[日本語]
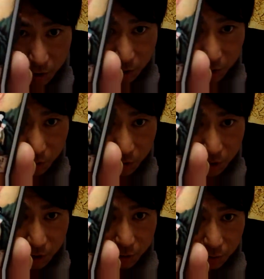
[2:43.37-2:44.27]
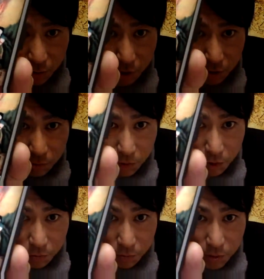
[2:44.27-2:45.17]
真、絵を写真撮ったんで、ちょっ
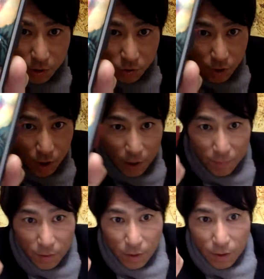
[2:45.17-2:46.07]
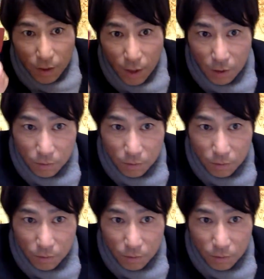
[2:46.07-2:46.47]
とあの、フラッシュで、あ